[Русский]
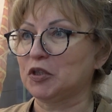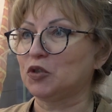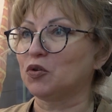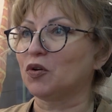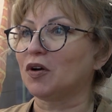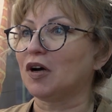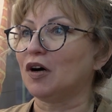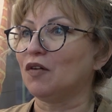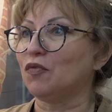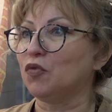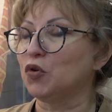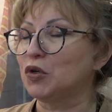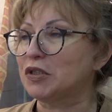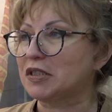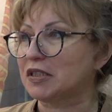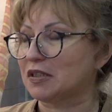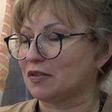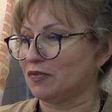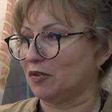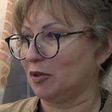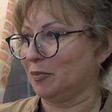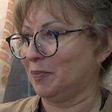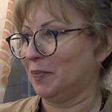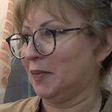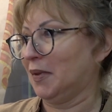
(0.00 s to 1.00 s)
Под
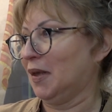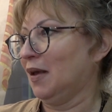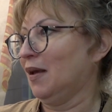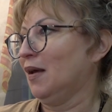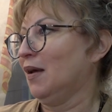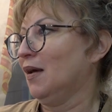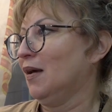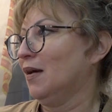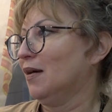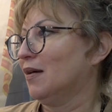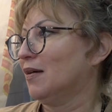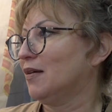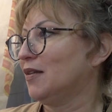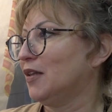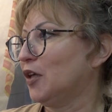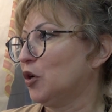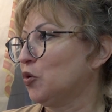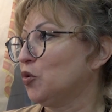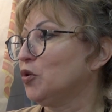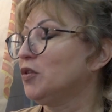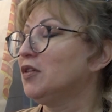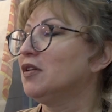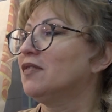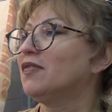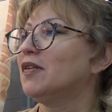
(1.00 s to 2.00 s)
руководством э,
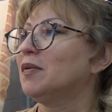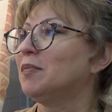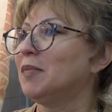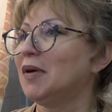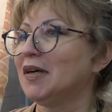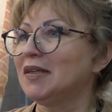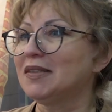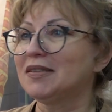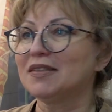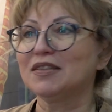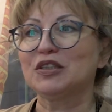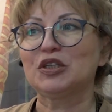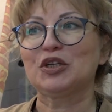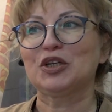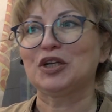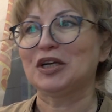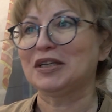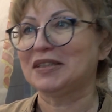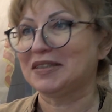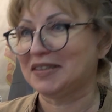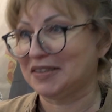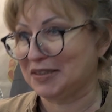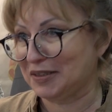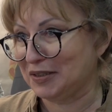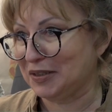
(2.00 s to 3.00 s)
народного мастера
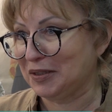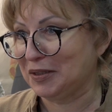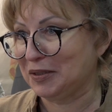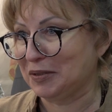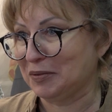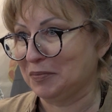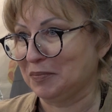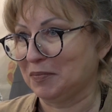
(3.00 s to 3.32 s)
России,